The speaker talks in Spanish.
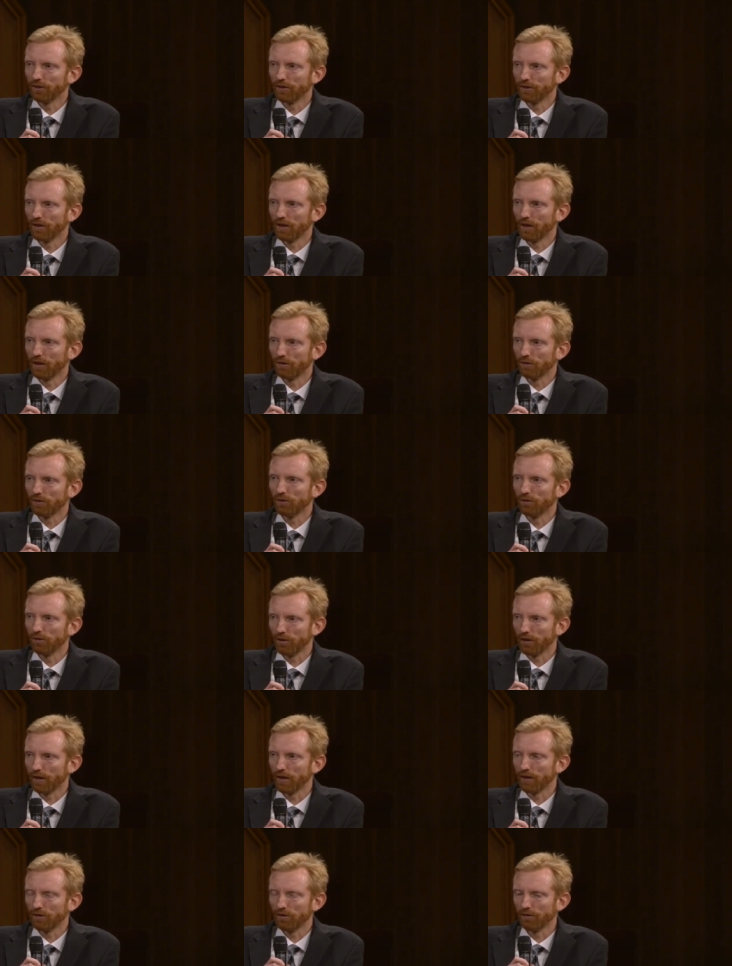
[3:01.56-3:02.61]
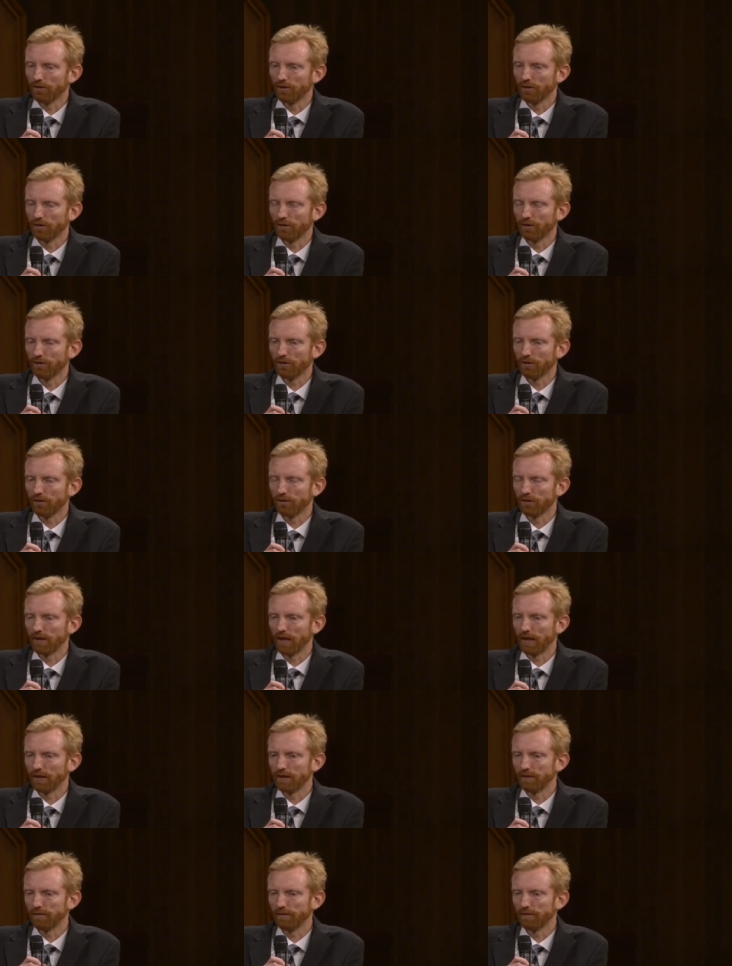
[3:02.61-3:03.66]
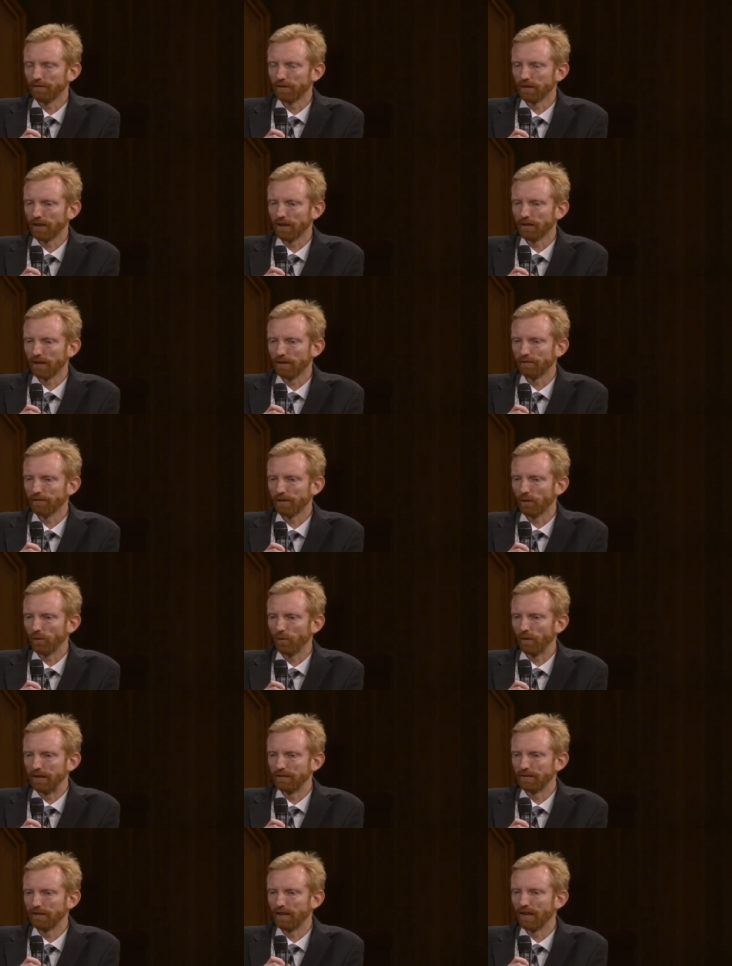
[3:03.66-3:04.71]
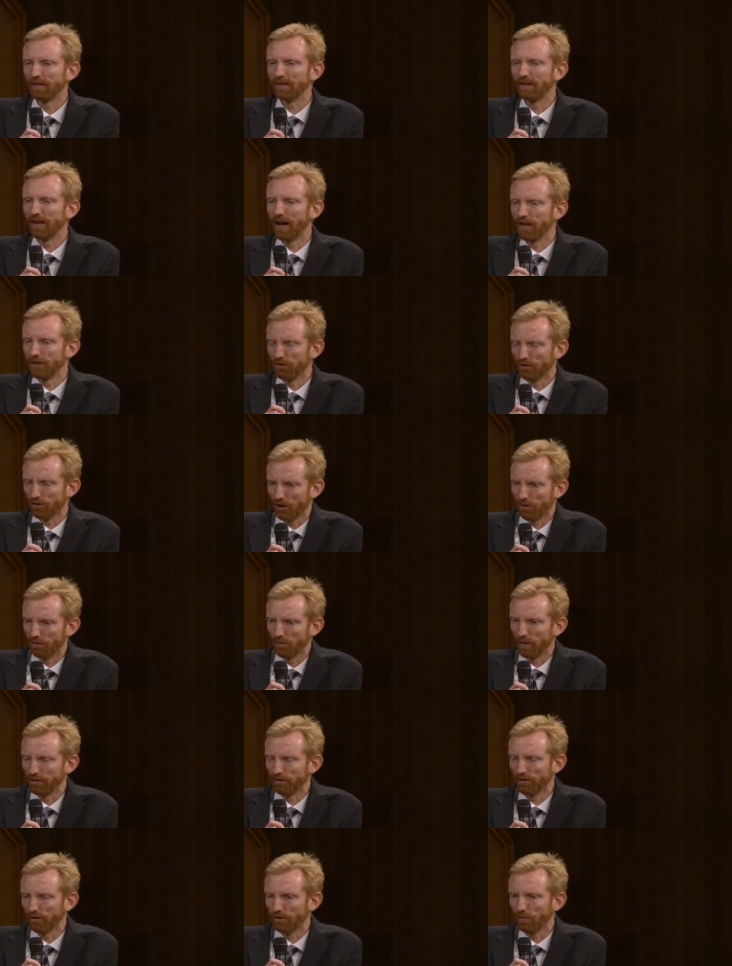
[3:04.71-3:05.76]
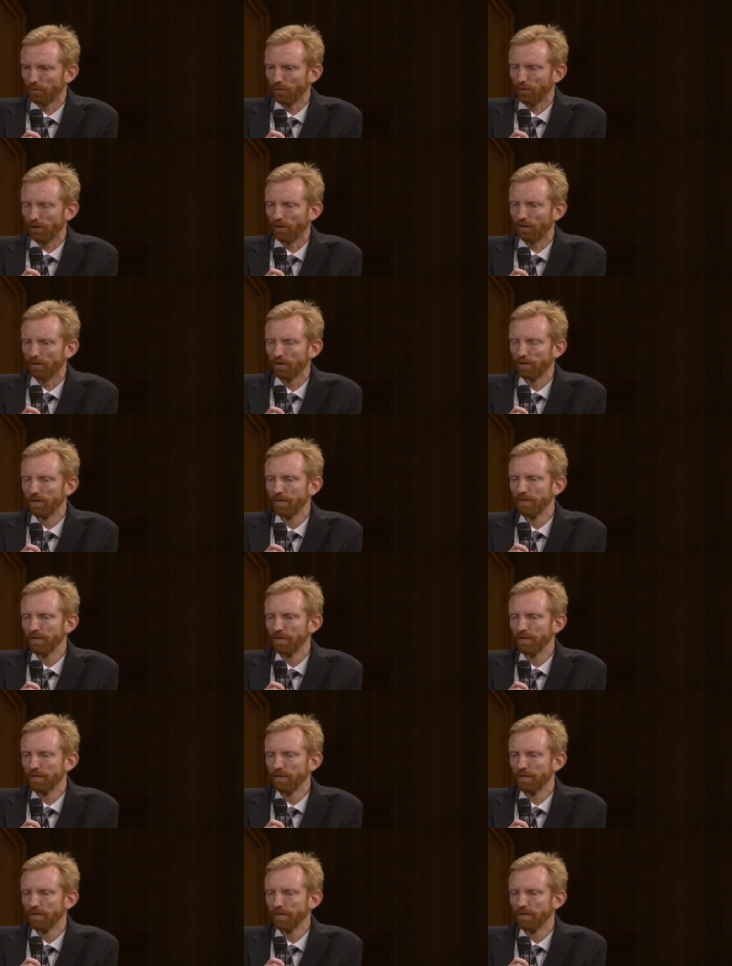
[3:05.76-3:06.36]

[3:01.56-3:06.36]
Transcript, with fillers: donde ocurre con, con tanta, tanta, frecuencia el daño, como mencionó Paul.